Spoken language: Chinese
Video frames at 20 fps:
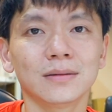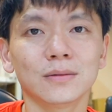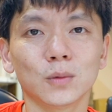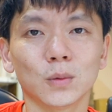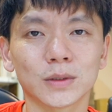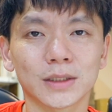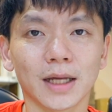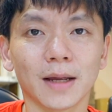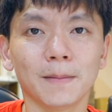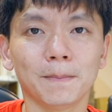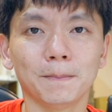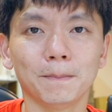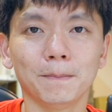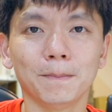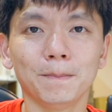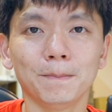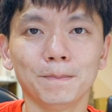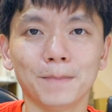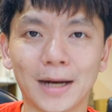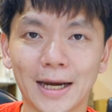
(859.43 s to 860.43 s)
我再
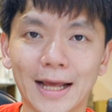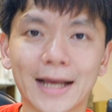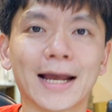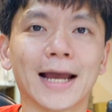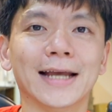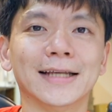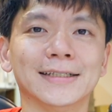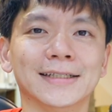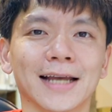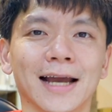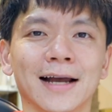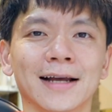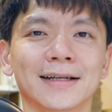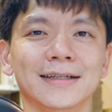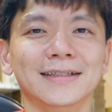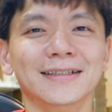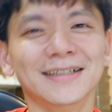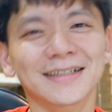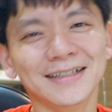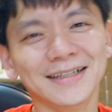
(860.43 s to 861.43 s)
买来开箱。
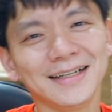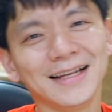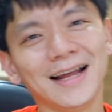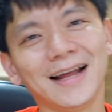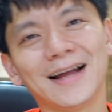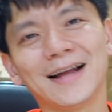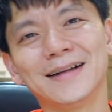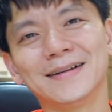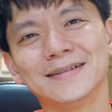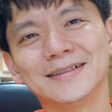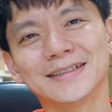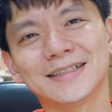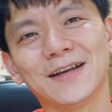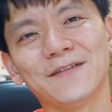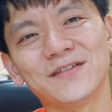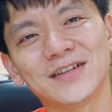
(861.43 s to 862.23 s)
先